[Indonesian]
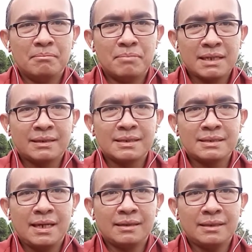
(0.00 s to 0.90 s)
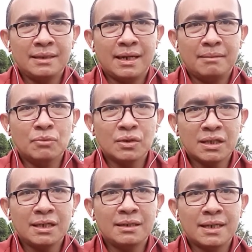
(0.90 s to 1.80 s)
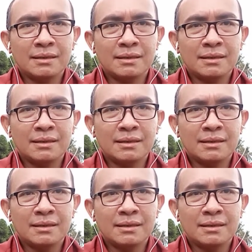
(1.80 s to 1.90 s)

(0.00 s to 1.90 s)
Batas yang tidak mungkin dan